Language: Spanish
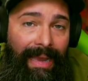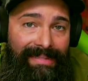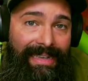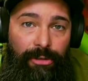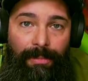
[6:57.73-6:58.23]

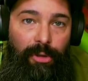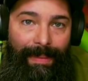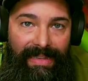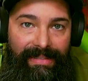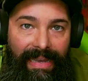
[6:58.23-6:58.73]
Así que todo el mundo
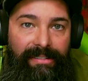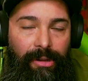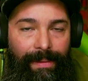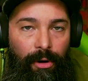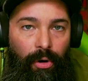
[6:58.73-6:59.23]
pendiente a
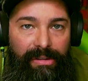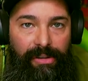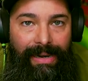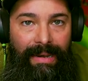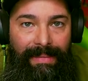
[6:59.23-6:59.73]
eso, que vengo con
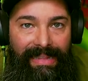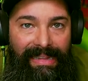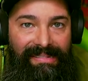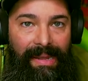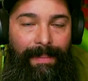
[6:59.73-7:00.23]
eso ahora en el mes de
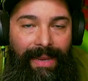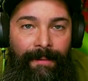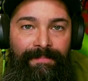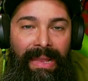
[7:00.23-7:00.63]
diciembre.